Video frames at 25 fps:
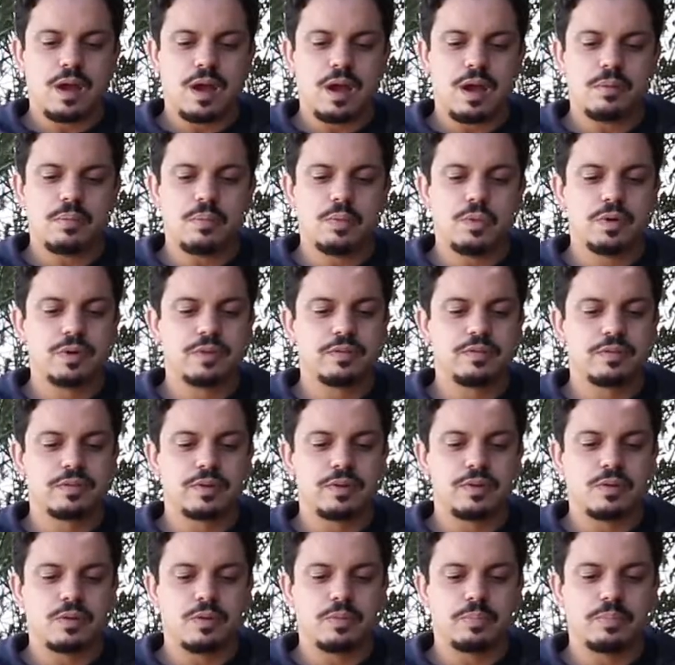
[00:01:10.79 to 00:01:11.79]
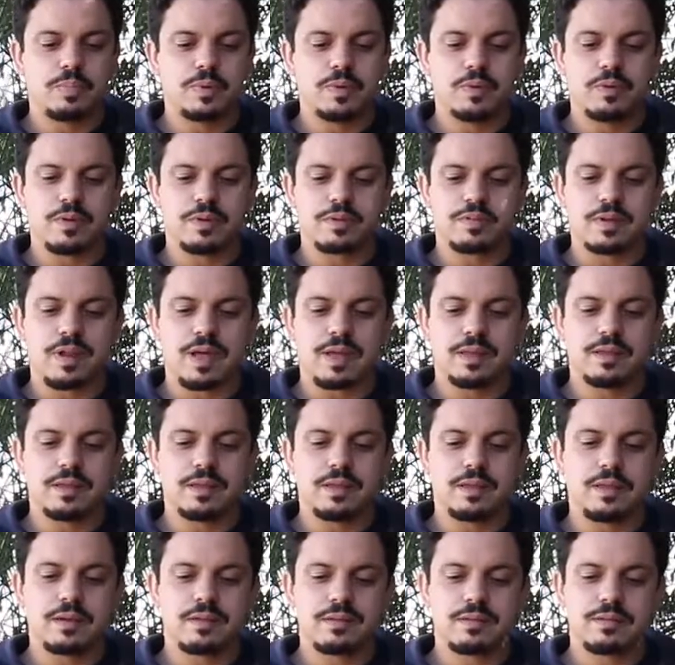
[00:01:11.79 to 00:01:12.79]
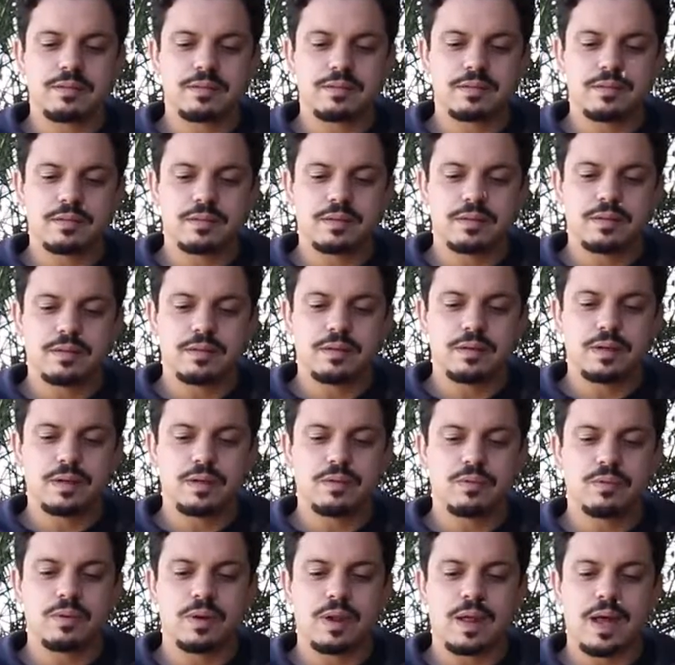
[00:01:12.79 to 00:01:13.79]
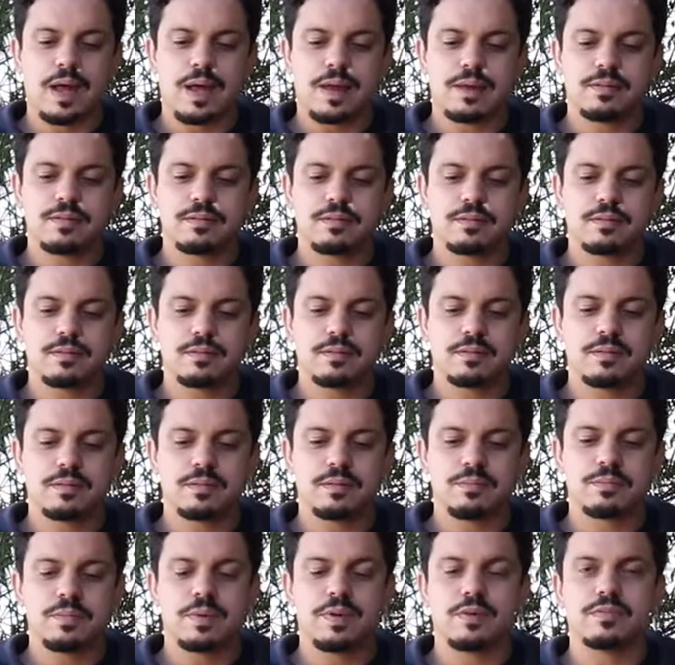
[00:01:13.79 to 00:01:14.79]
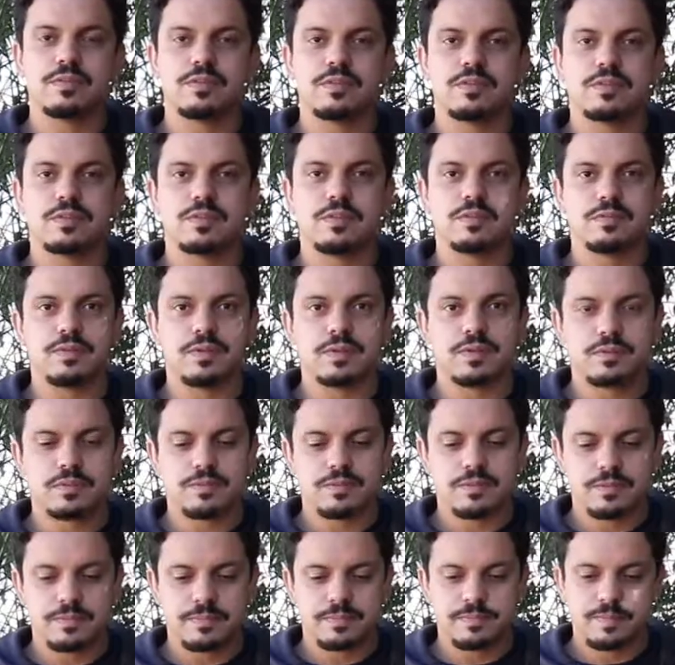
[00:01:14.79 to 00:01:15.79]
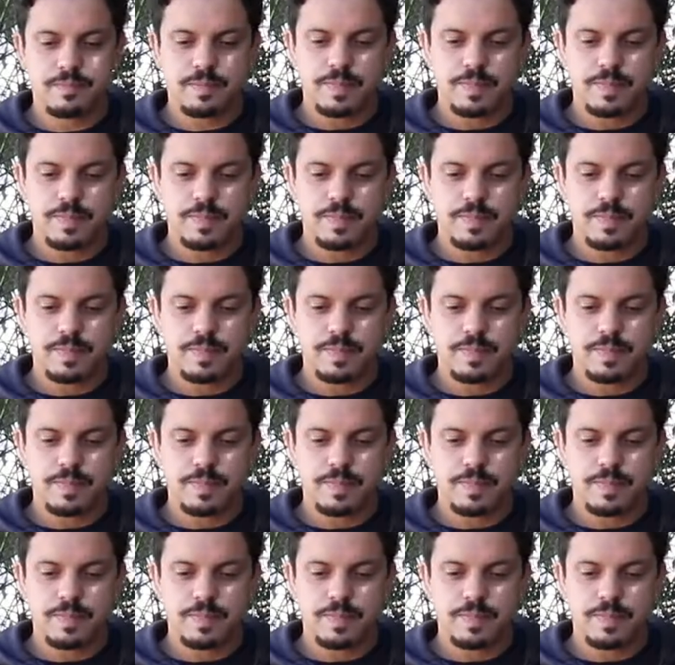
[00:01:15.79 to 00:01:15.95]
Amores que copiam as ladeiras, irregulares, imprevisíveis.